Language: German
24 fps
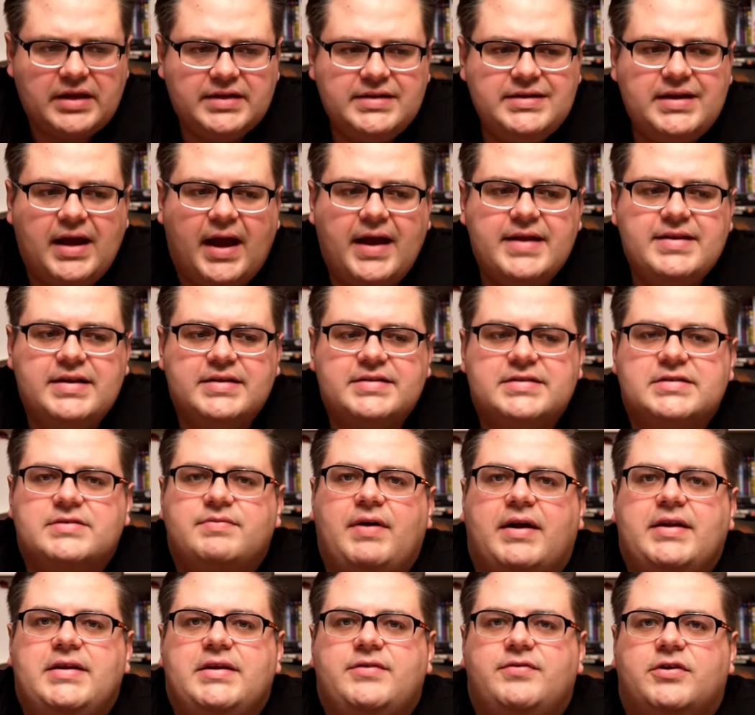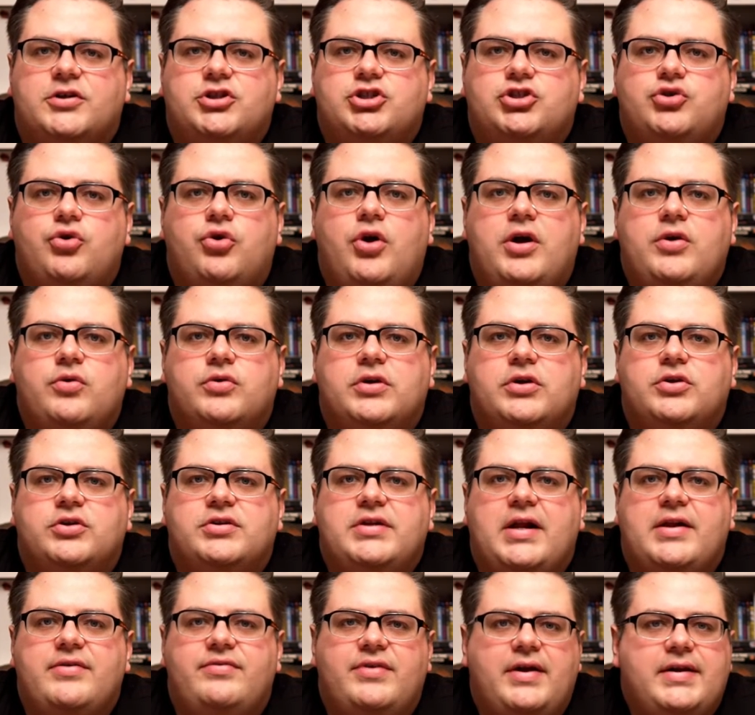die einen jetzt zwar nicht verstören oder
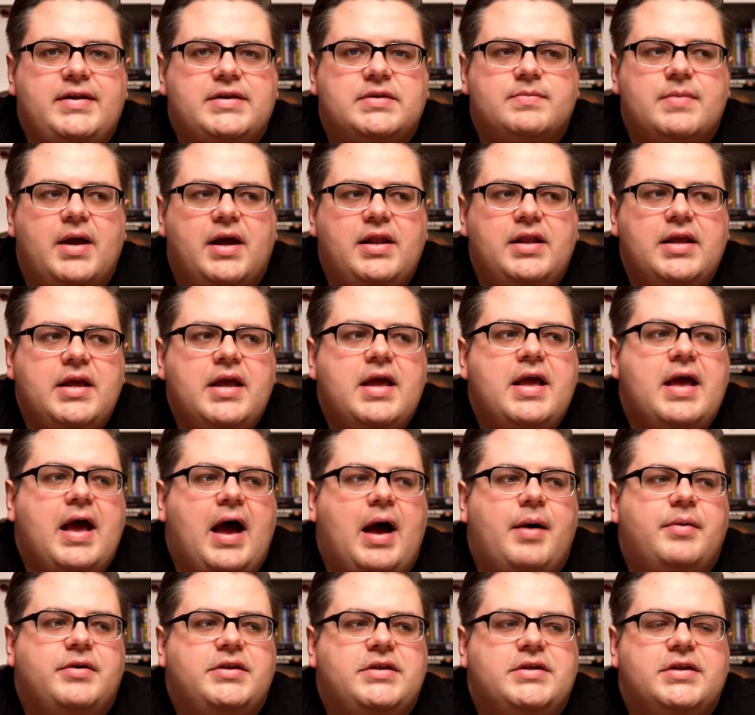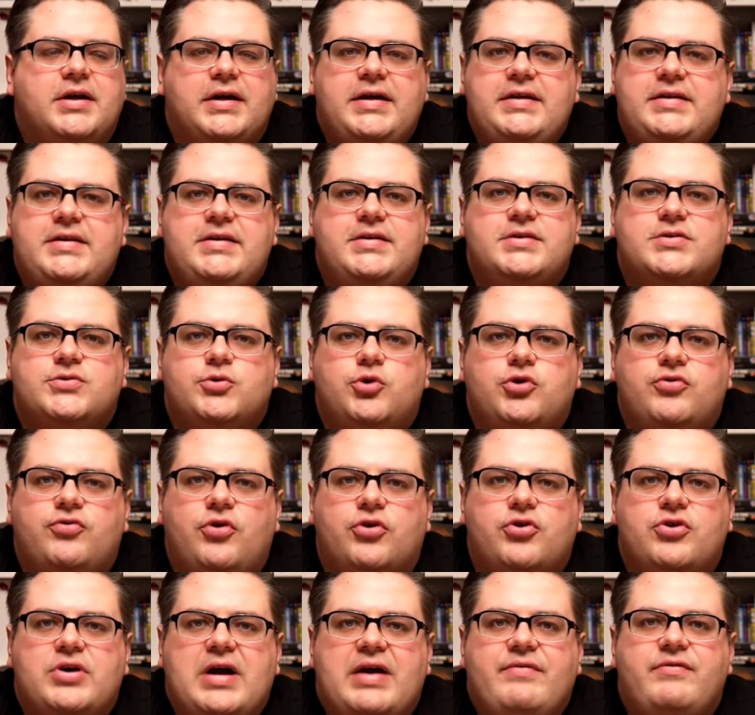total fertig machen, aber die eine richtige
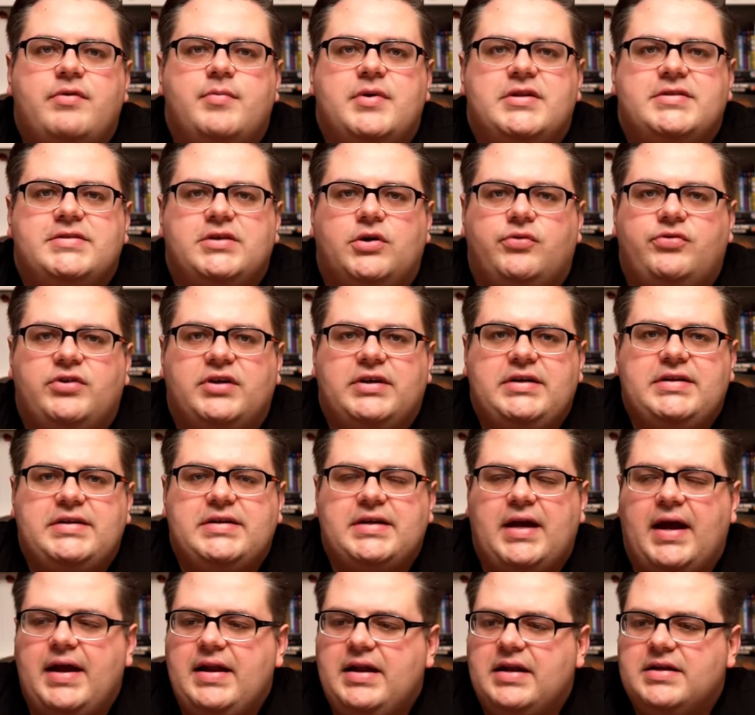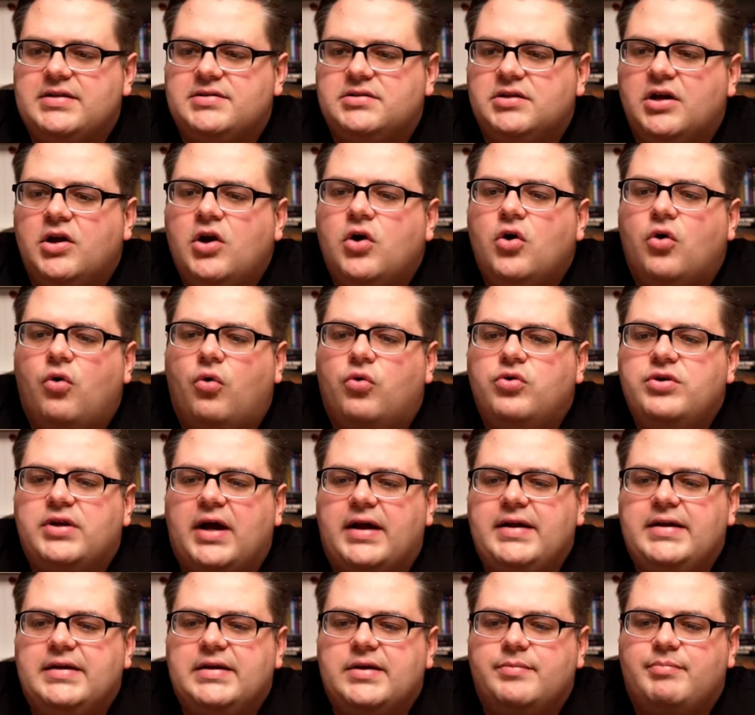Sogwirkung haben, wenn man sich auf sie richtig einlässt und
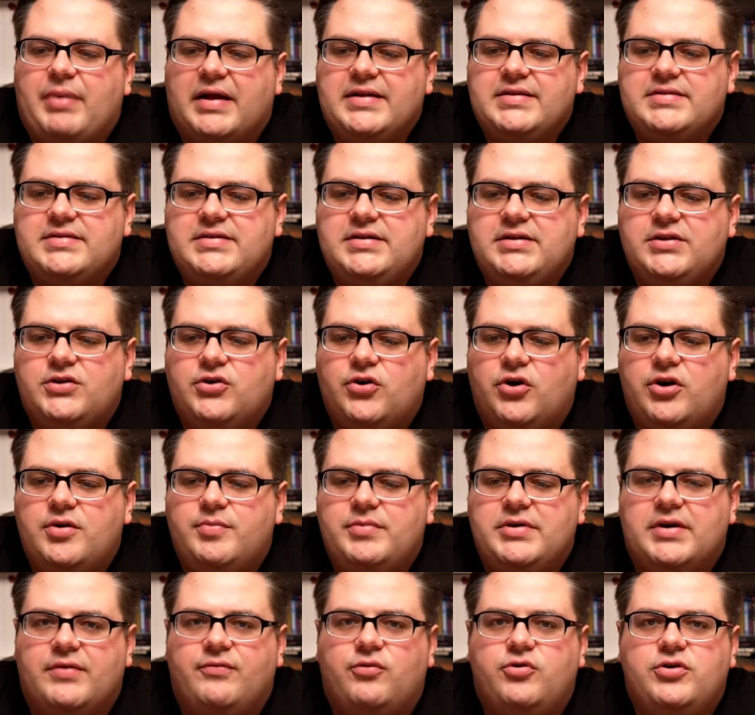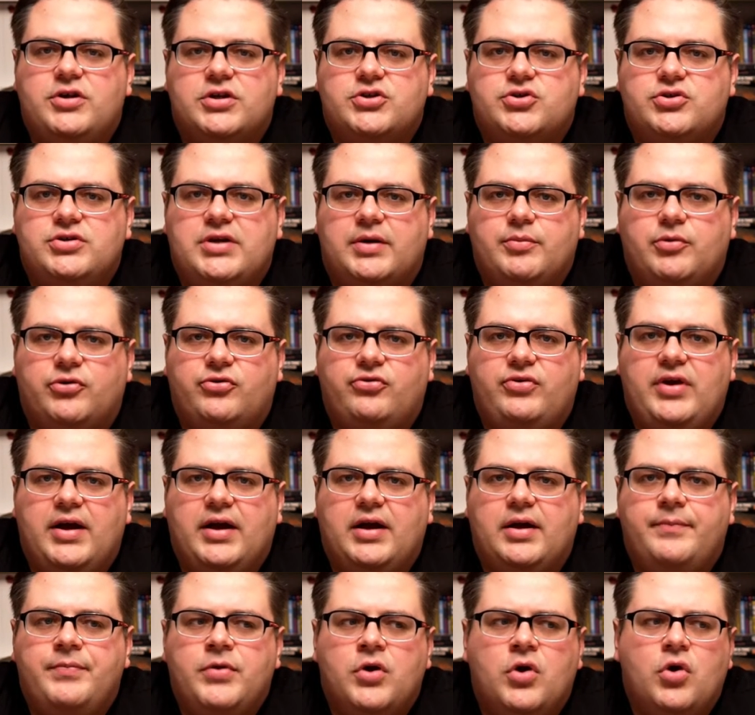einen in den Band ziehen können mit einer wunderschönen
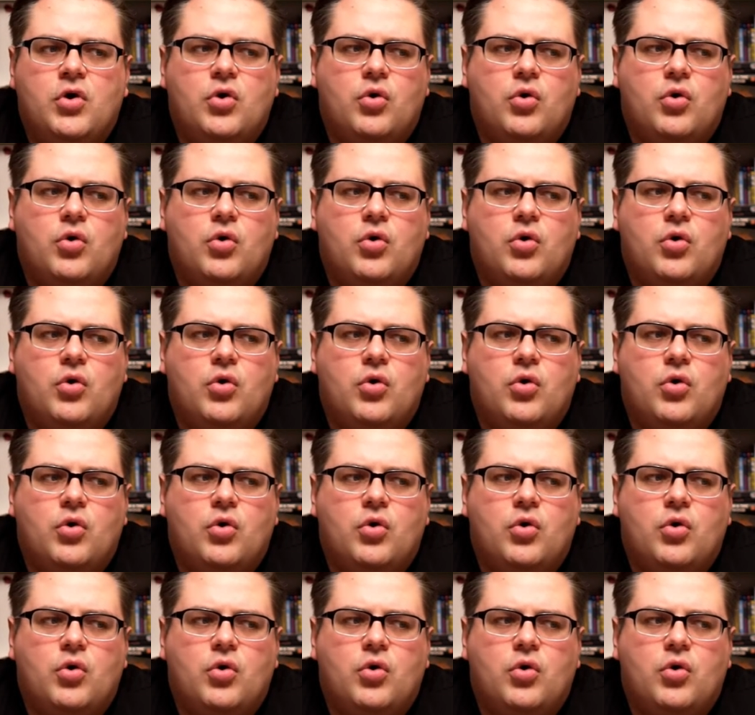Atmosphäre.